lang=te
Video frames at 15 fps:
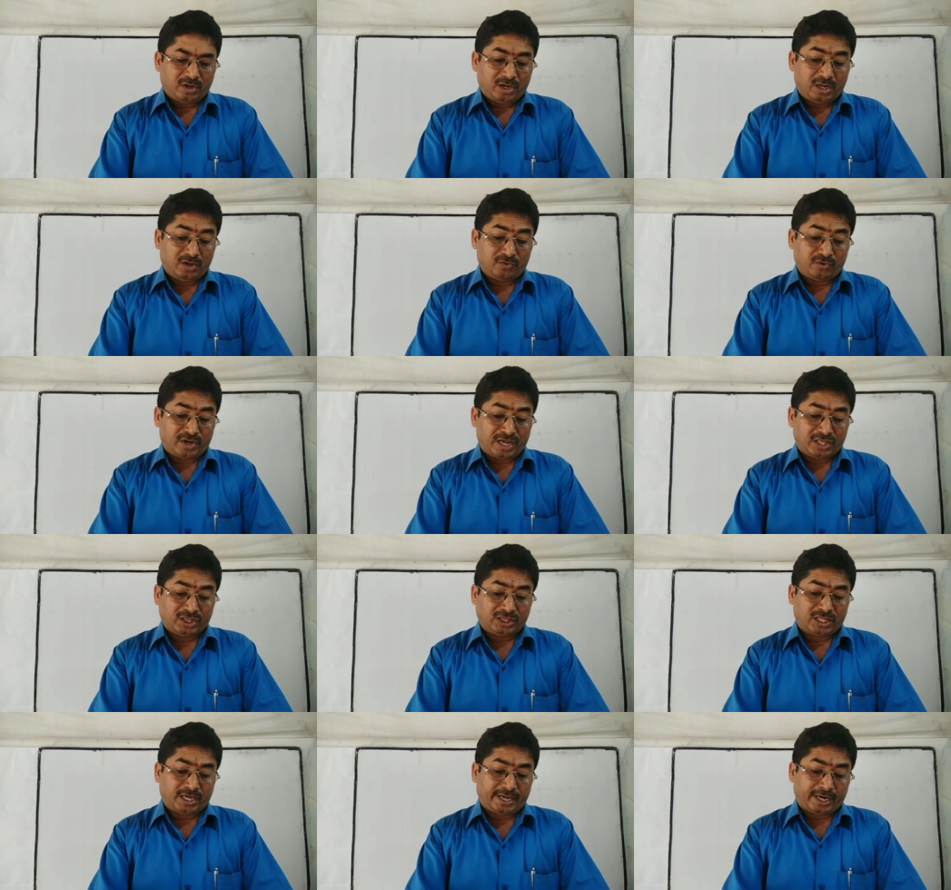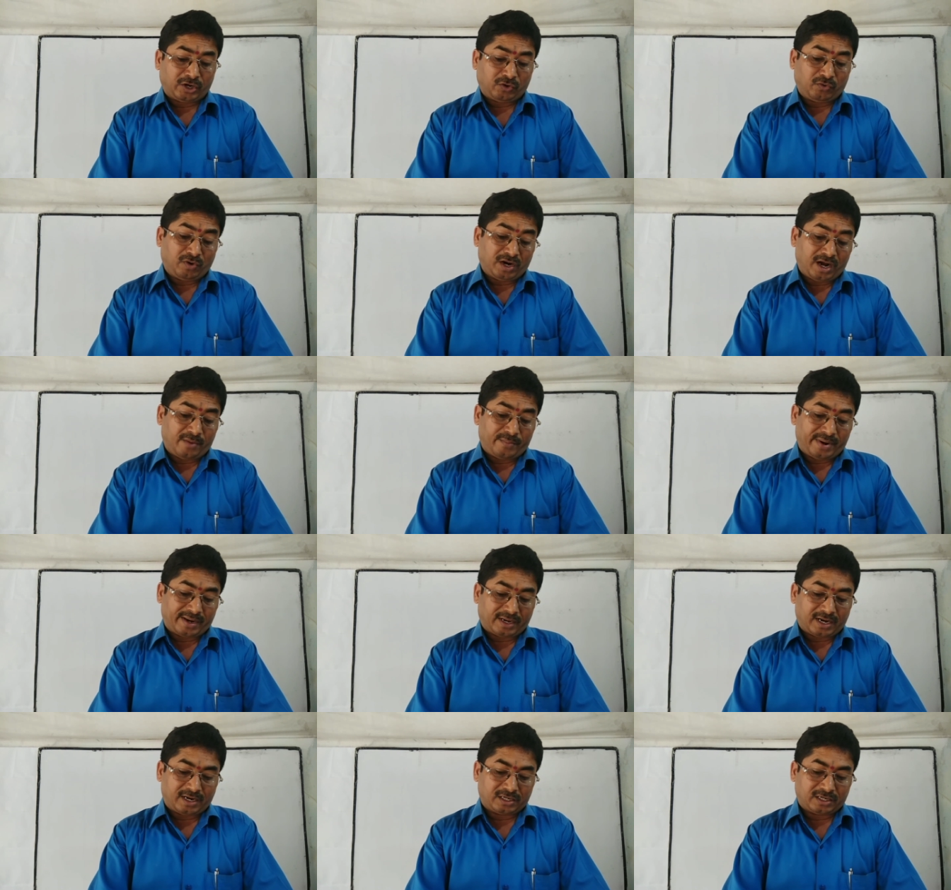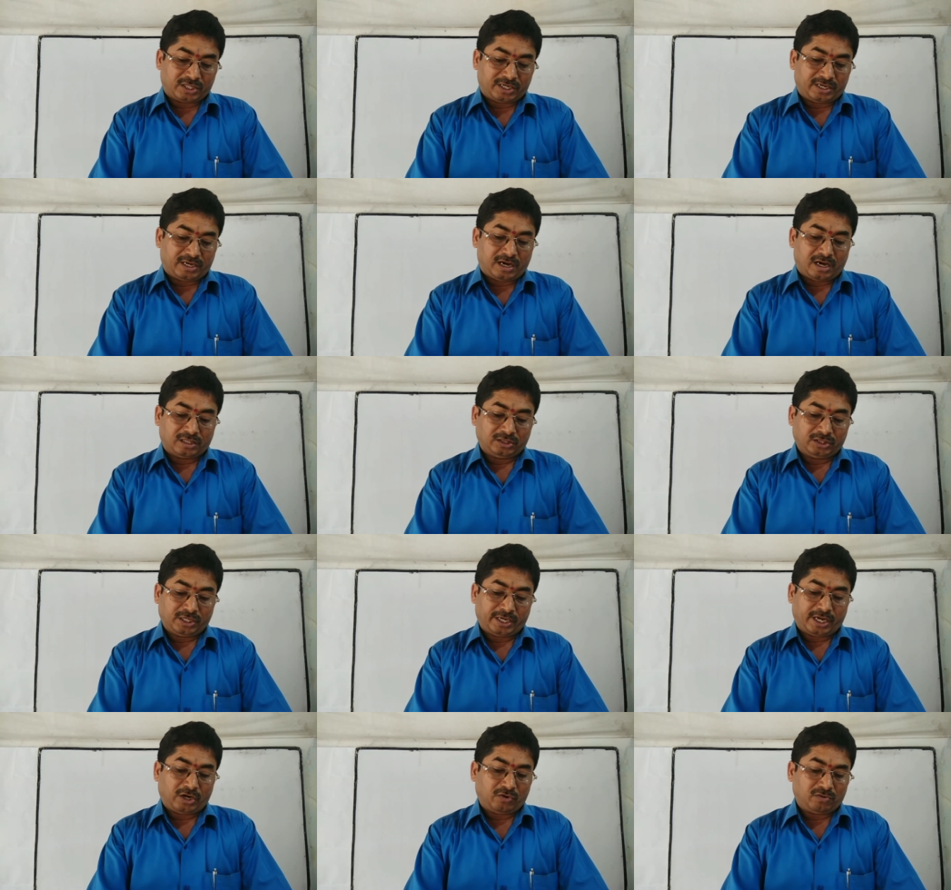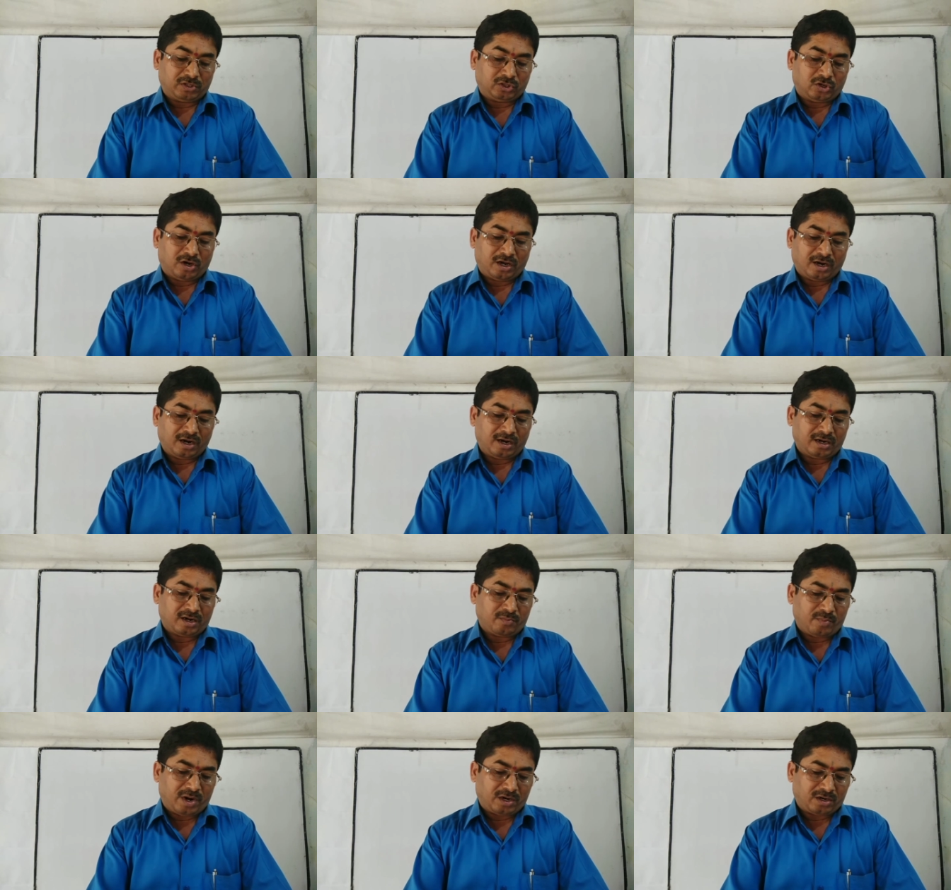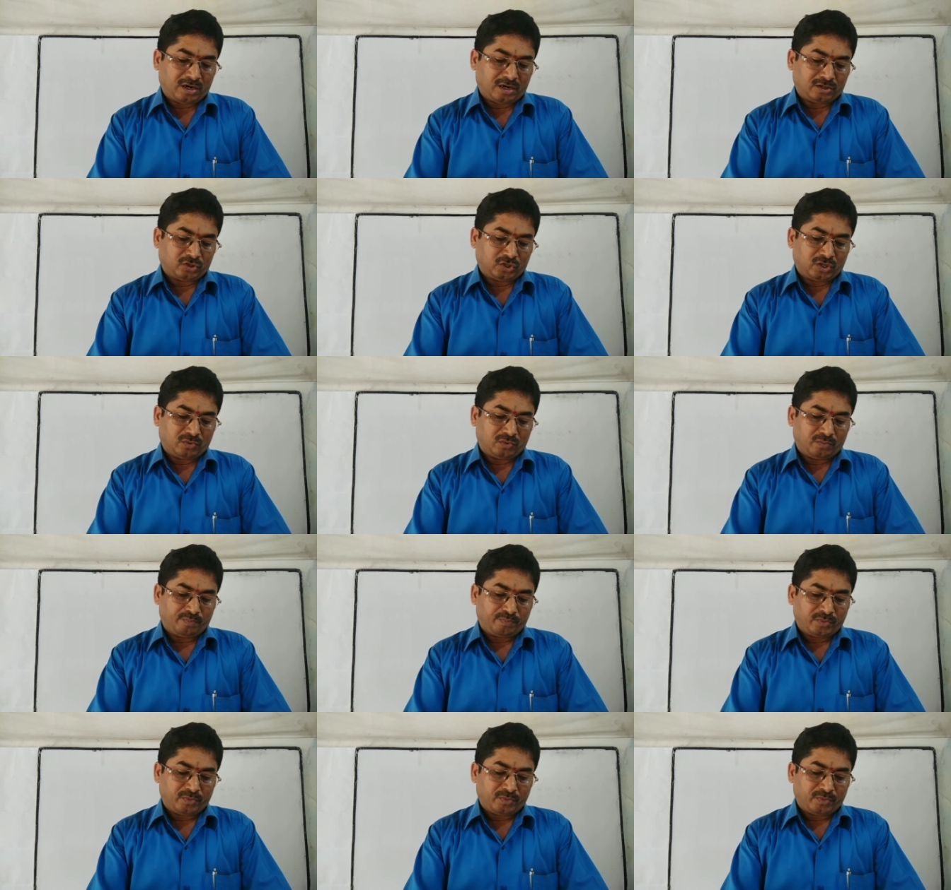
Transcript: నీవు ఎంత ఎక్కువగా మాట్లాడితే అంత ఎక్కువ ధారాళంగా మాట్లాడతావు